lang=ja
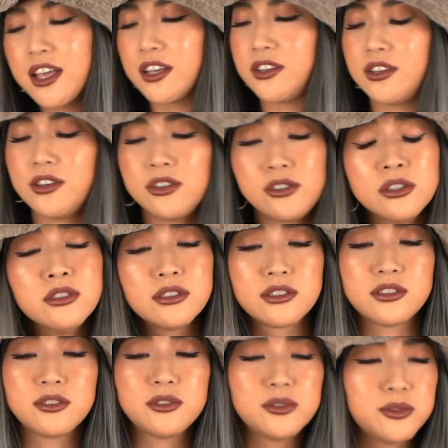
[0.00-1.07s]
く
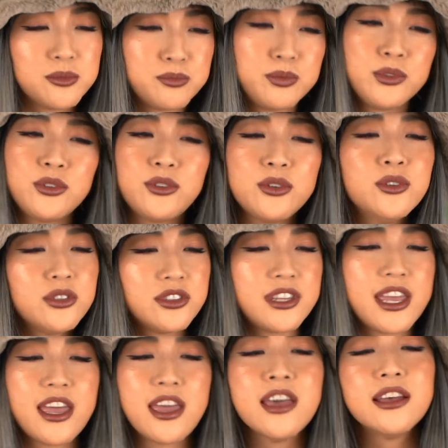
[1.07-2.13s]
すぶっ
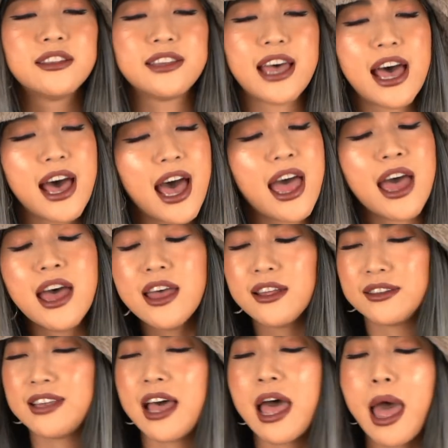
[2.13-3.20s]
てた
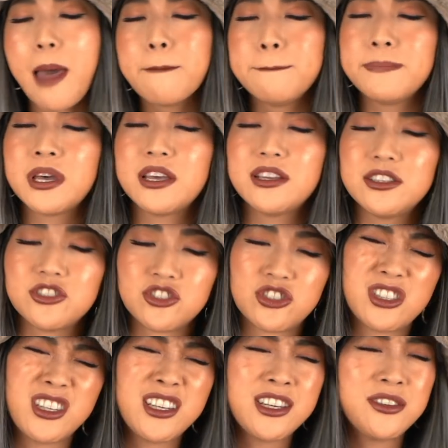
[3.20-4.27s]

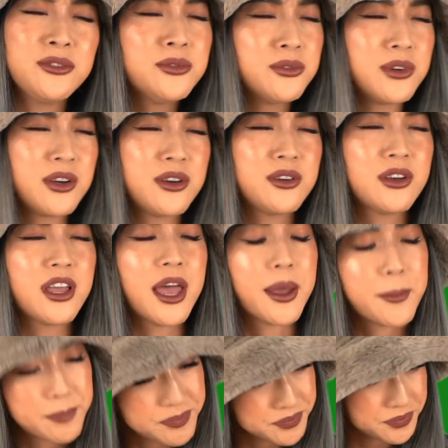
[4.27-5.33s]
魂を
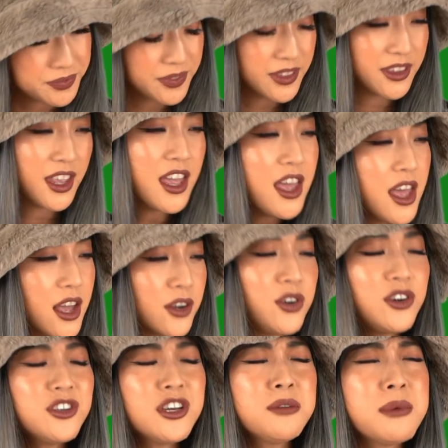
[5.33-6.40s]

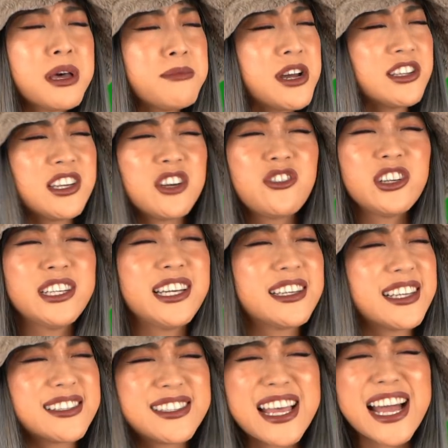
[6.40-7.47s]
このままでは
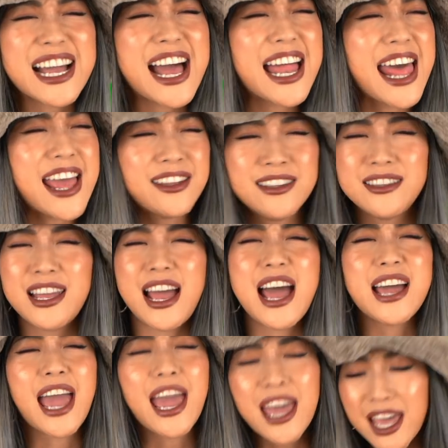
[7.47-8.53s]
引き下がれ
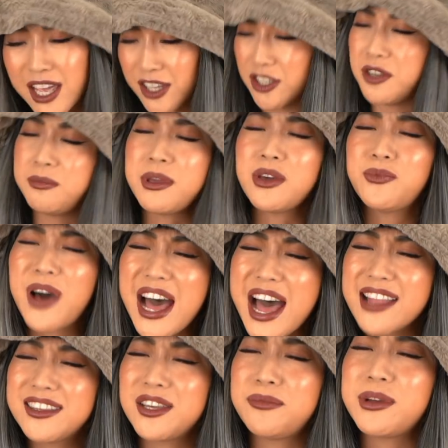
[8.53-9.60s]
ない、夢
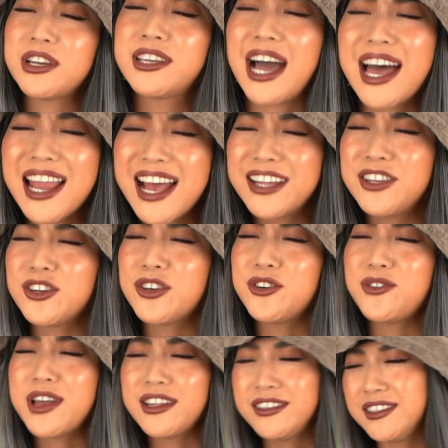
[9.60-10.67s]
は頭から
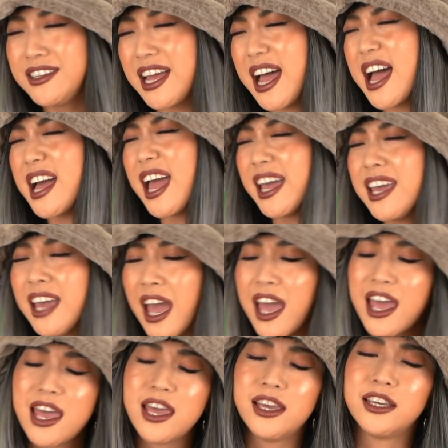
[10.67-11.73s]
拭えない、
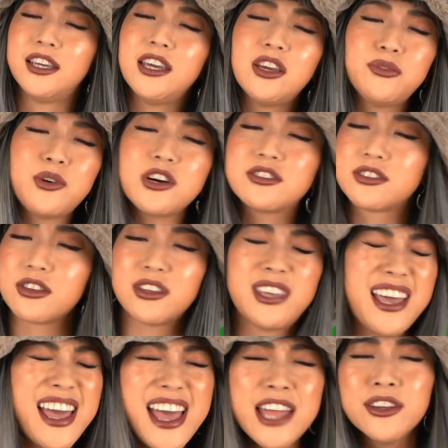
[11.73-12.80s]
火をつ
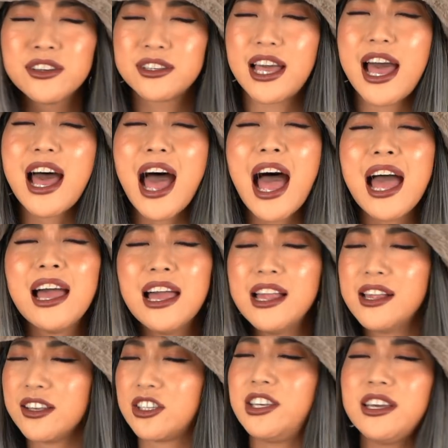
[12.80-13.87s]
けるか
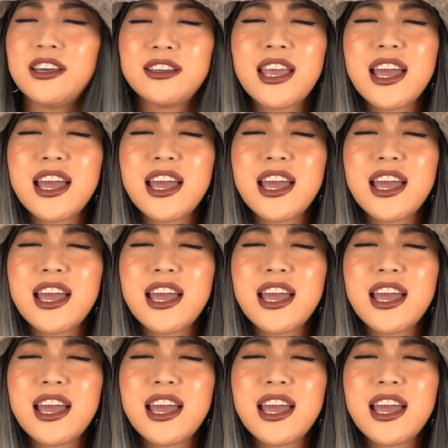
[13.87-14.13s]
消え